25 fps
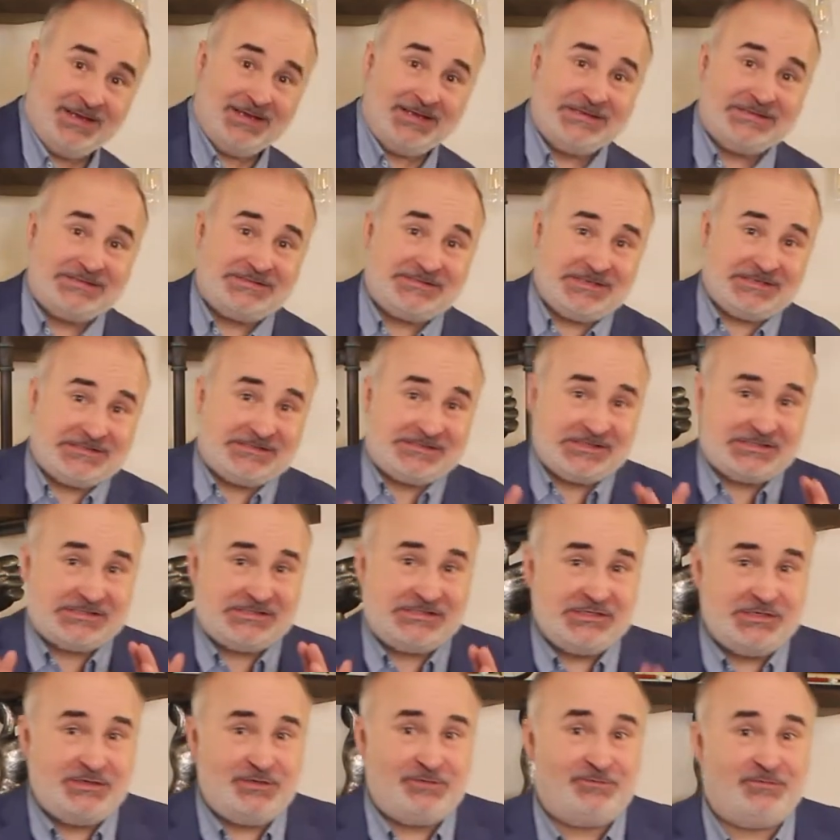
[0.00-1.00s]
c'est que ça
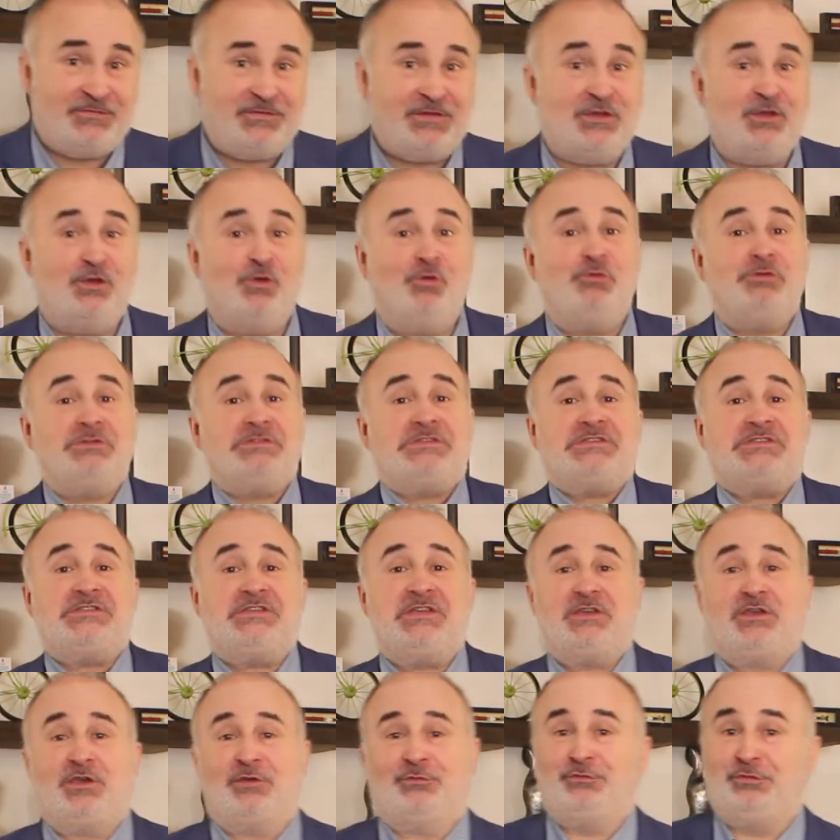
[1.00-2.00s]
signifie
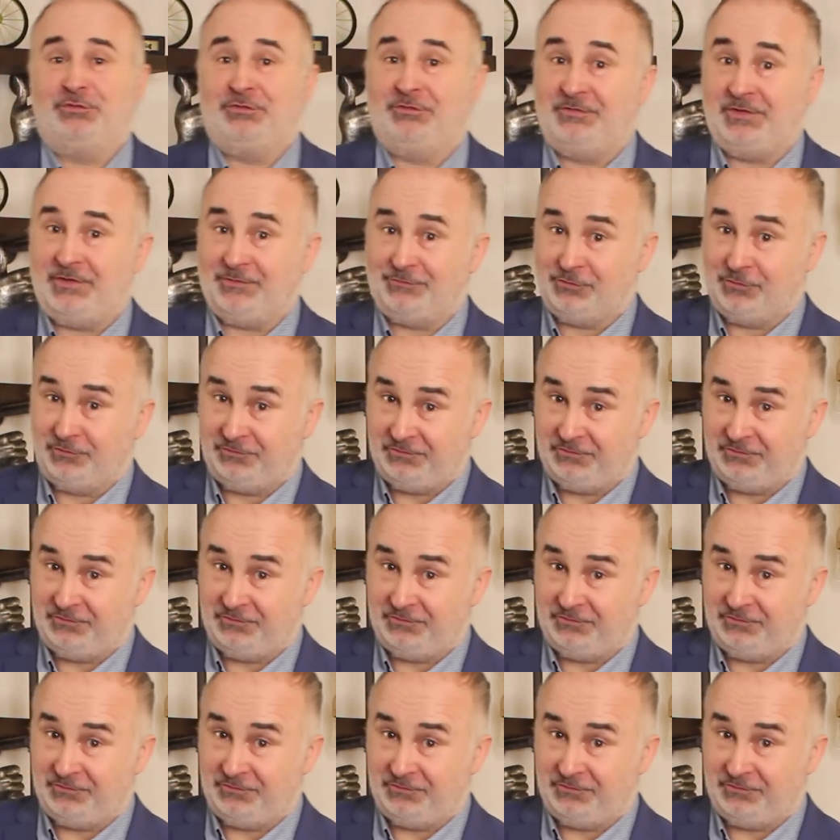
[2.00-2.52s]
aussi que vous devez vous